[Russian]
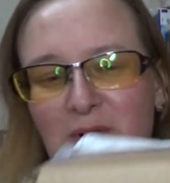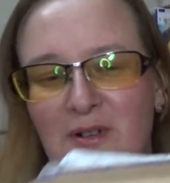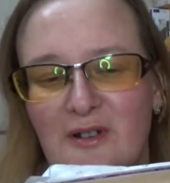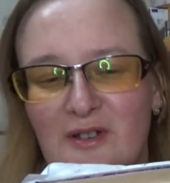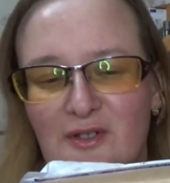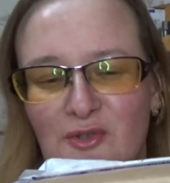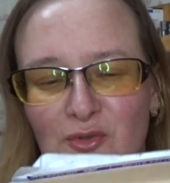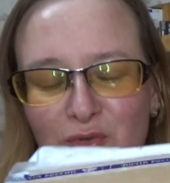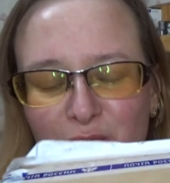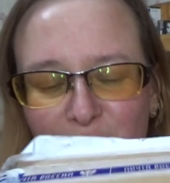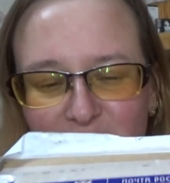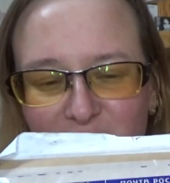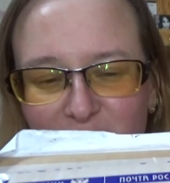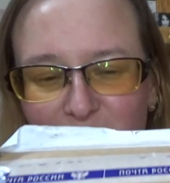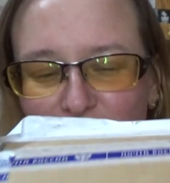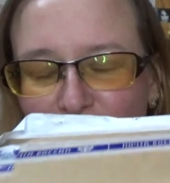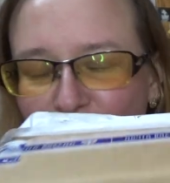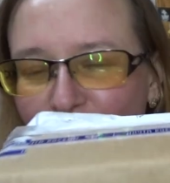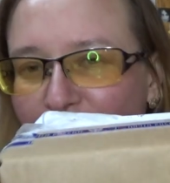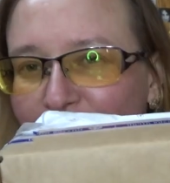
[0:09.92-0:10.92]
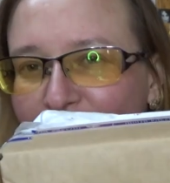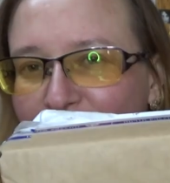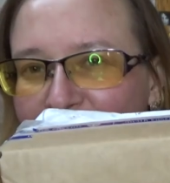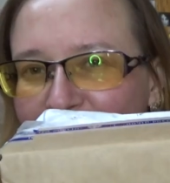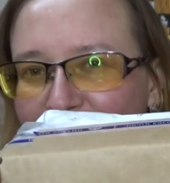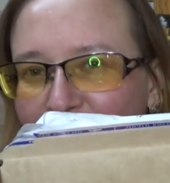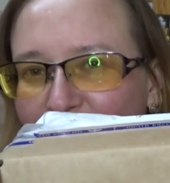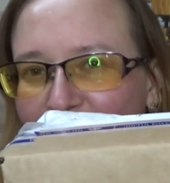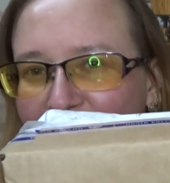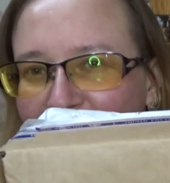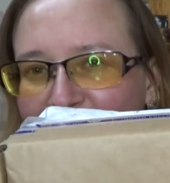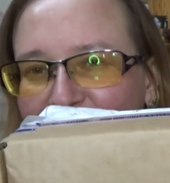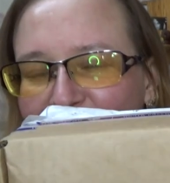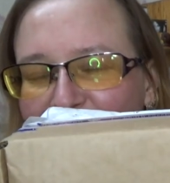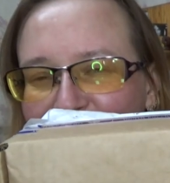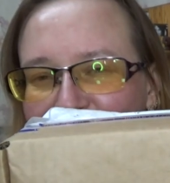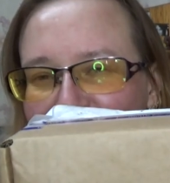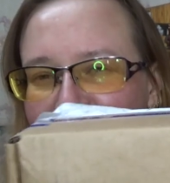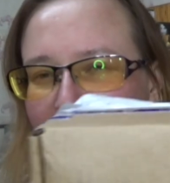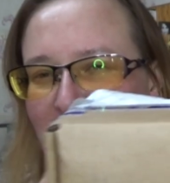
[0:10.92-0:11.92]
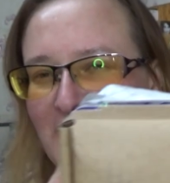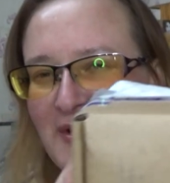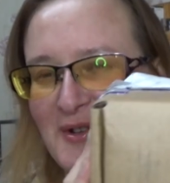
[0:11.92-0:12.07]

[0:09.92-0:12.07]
показываю? Потому что вот здесь мой адрес.